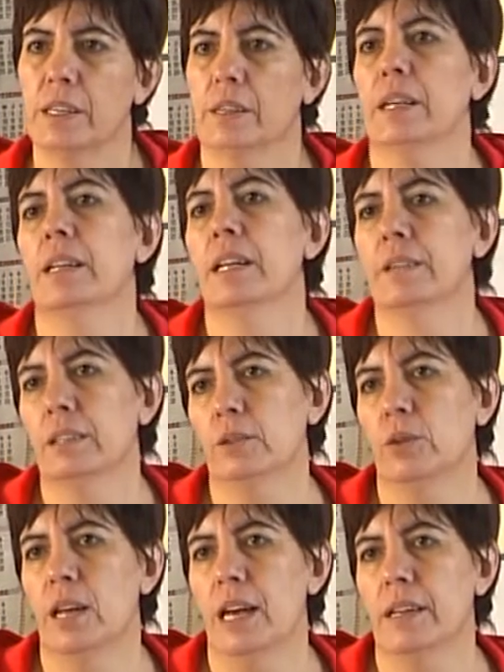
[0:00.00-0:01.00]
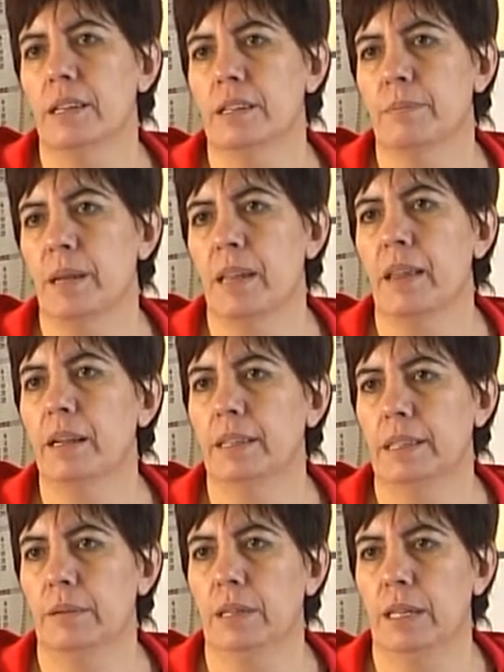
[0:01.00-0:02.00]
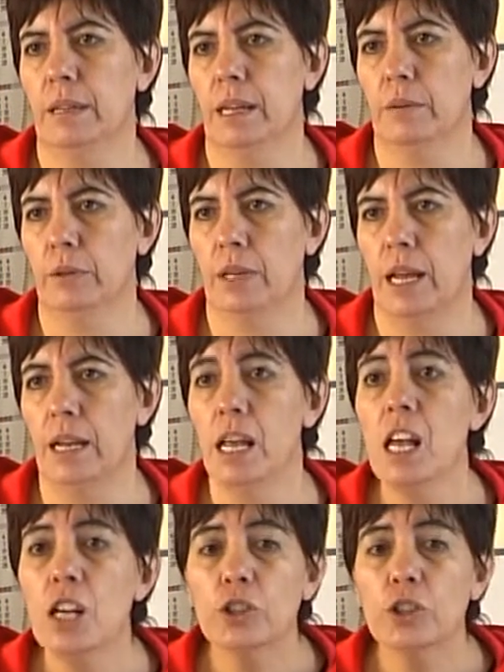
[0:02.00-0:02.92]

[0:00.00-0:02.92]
que quedar titulares para darle estabilidad laboral.